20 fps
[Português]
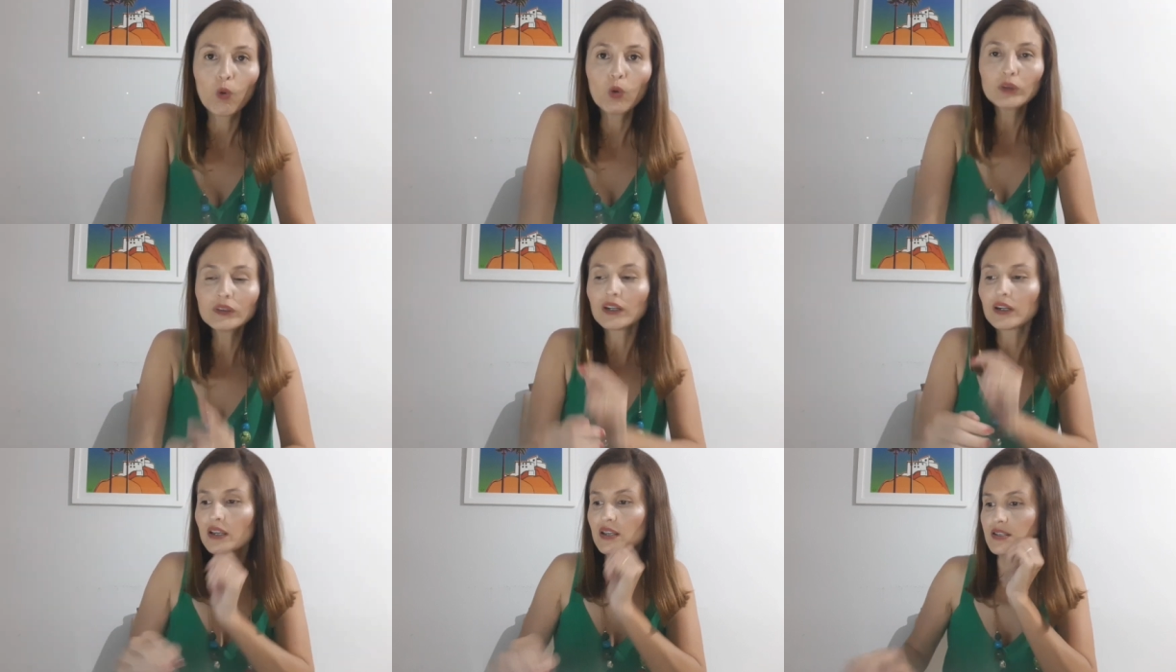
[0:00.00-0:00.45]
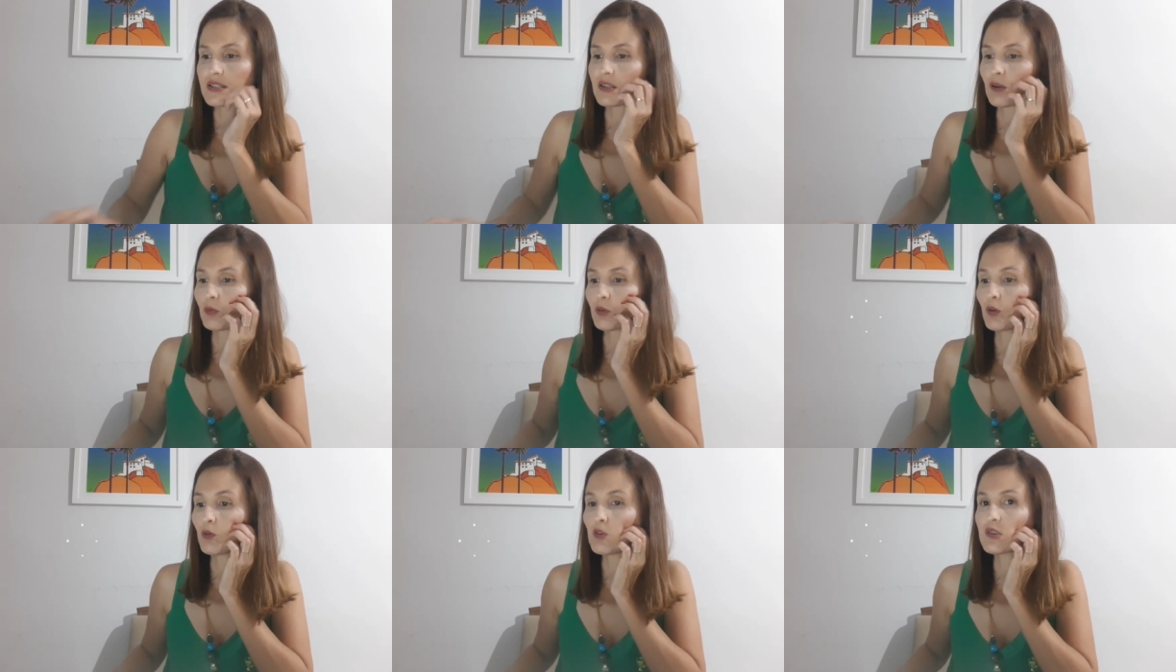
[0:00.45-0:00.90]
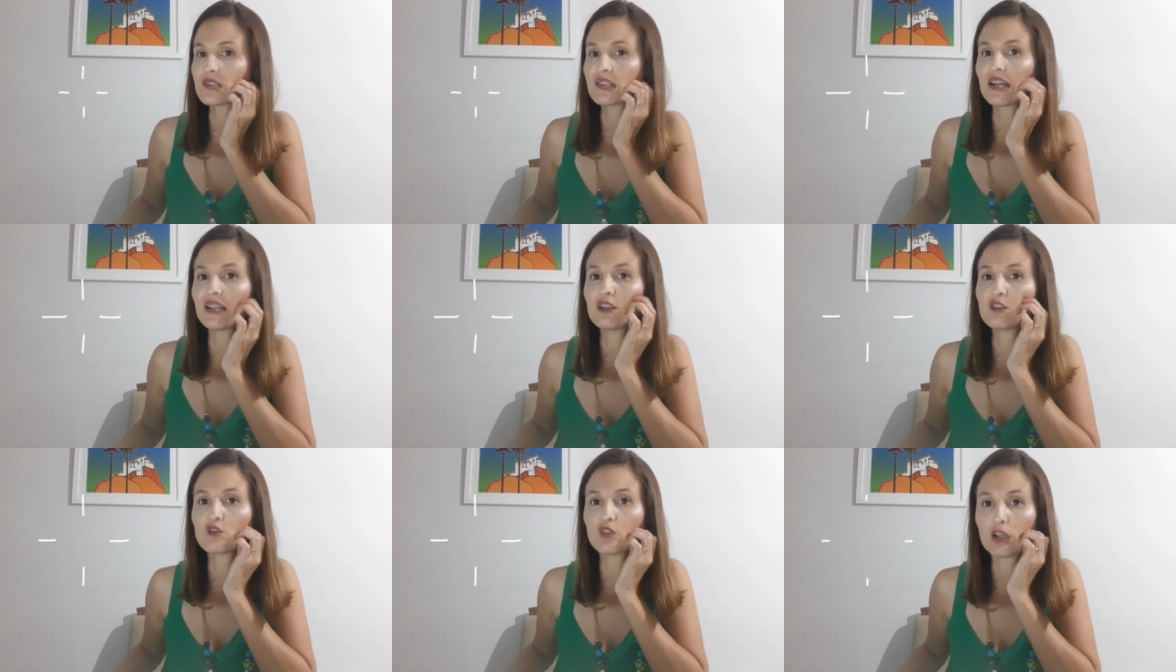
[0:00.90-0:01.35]
outra questão que eu
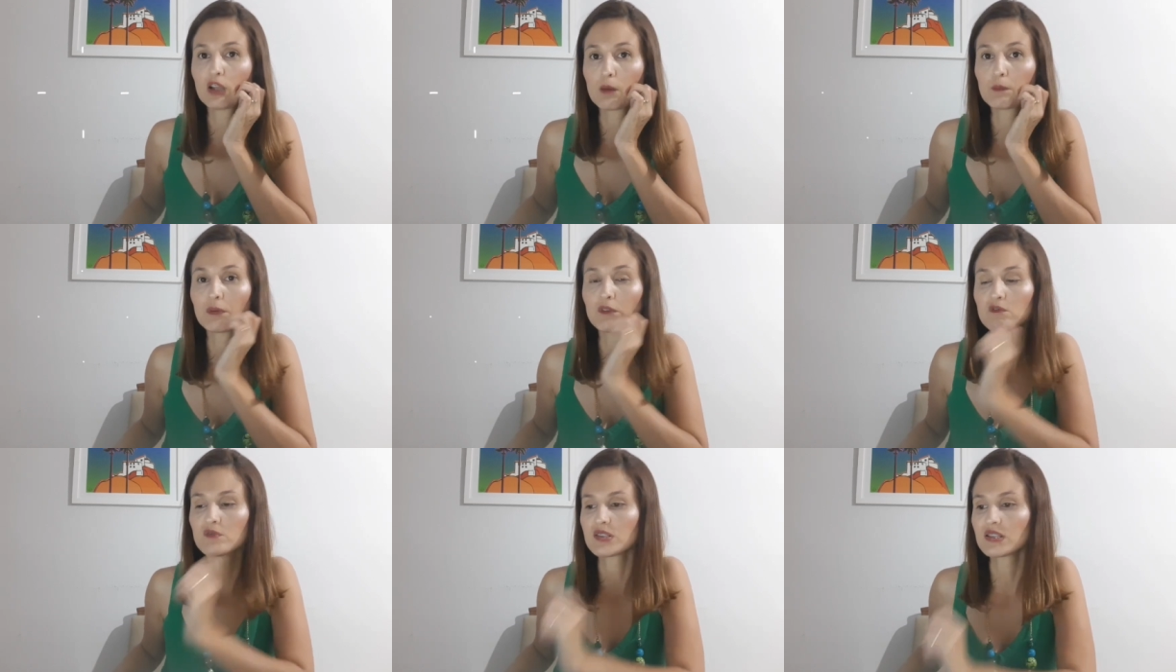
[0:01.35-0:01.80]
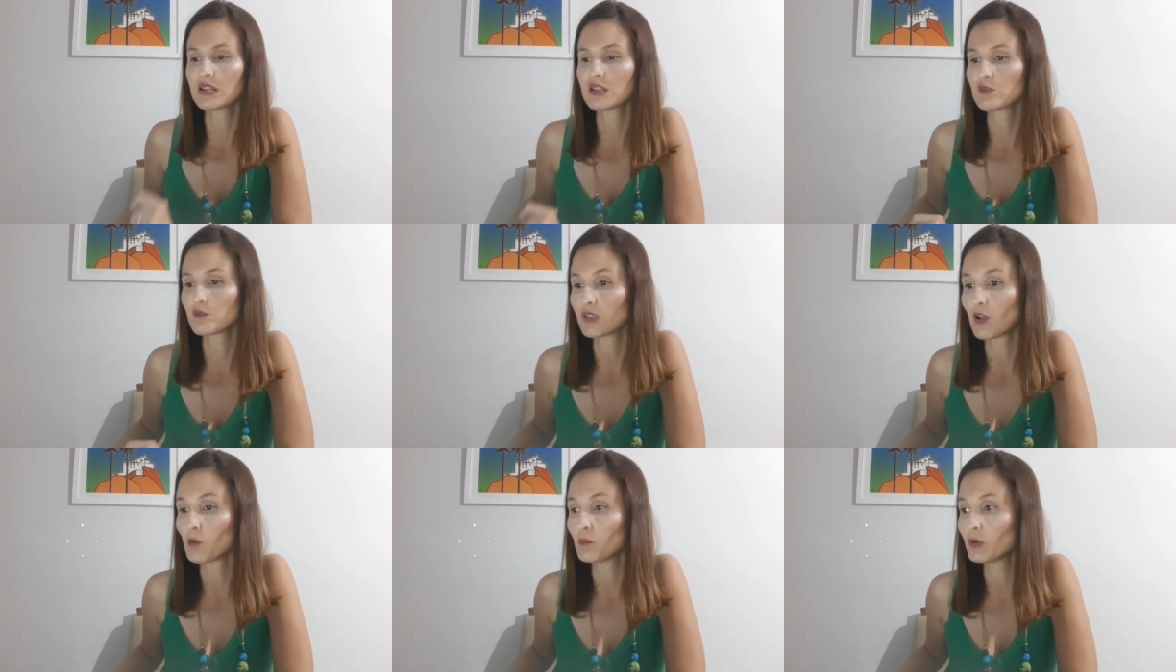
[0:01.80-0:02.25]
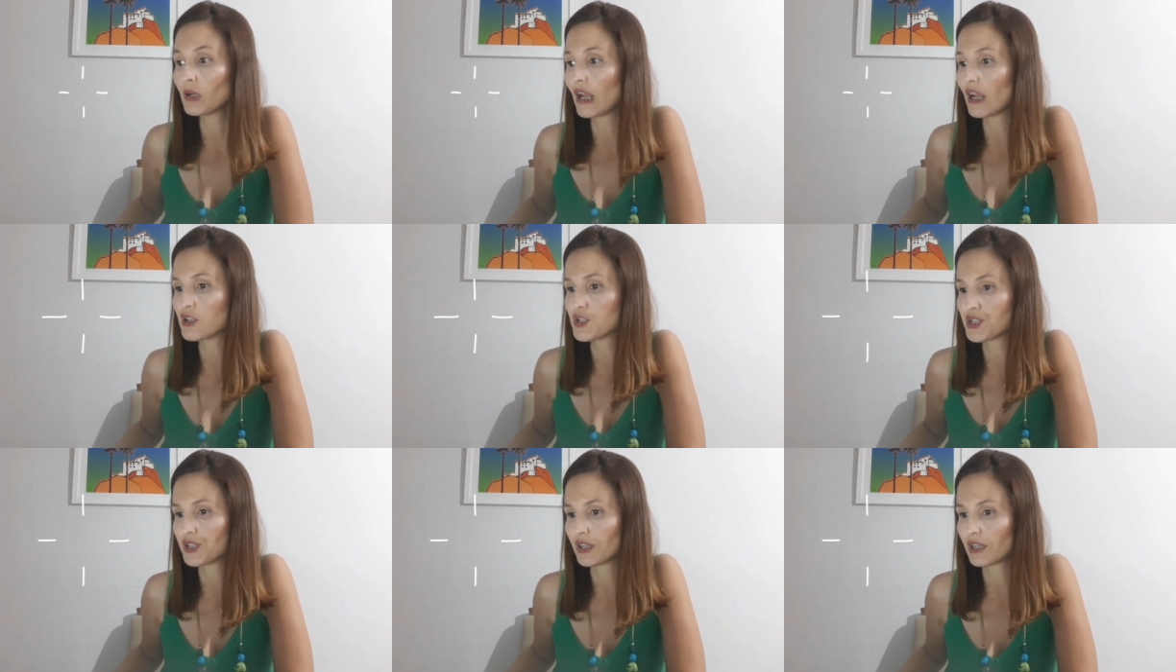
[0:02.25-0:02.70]
gostaria de falar para vocês, vou dar uma
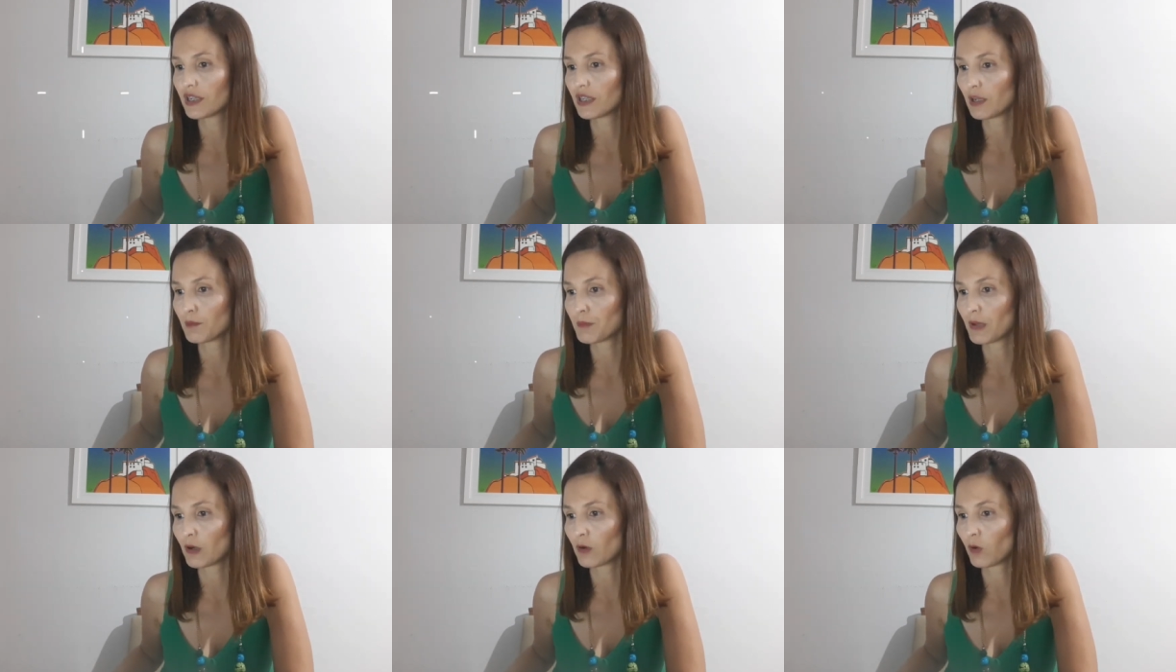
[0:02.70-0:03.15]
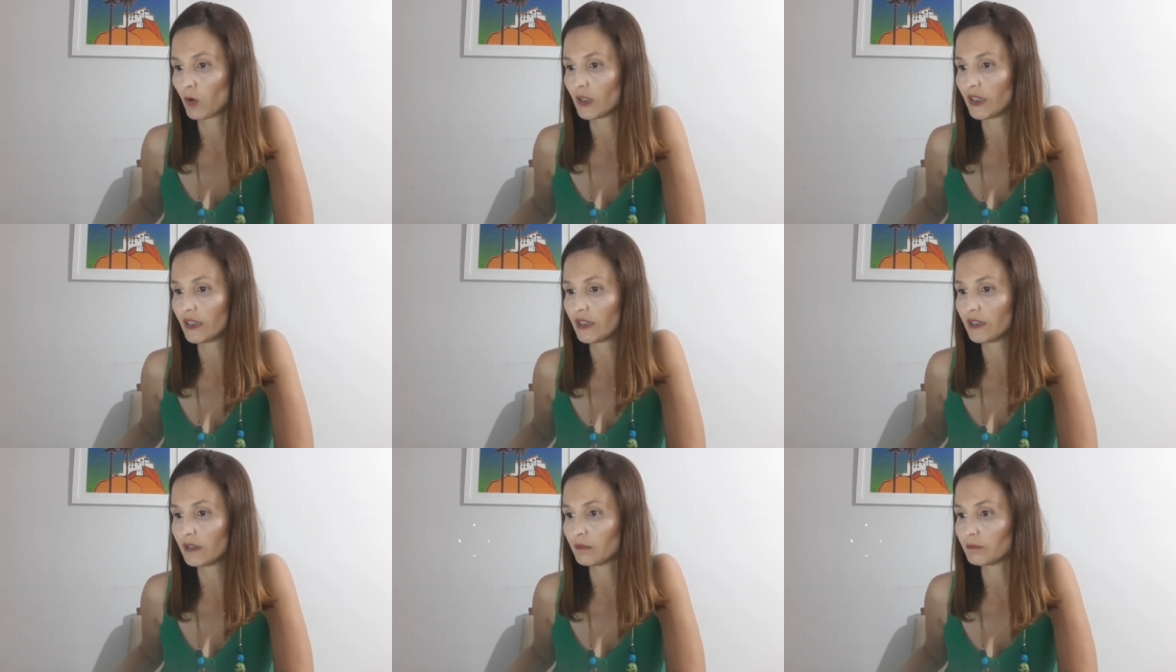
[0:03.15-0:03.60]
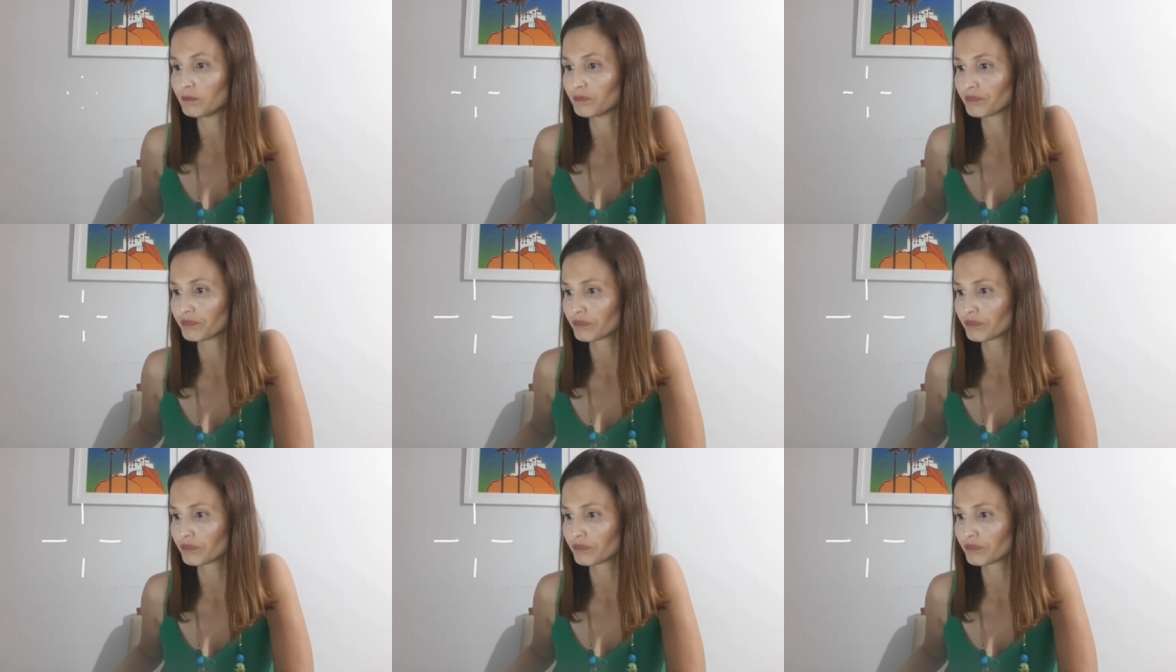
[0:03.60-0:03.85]
olhadinha aqui na minha colinha,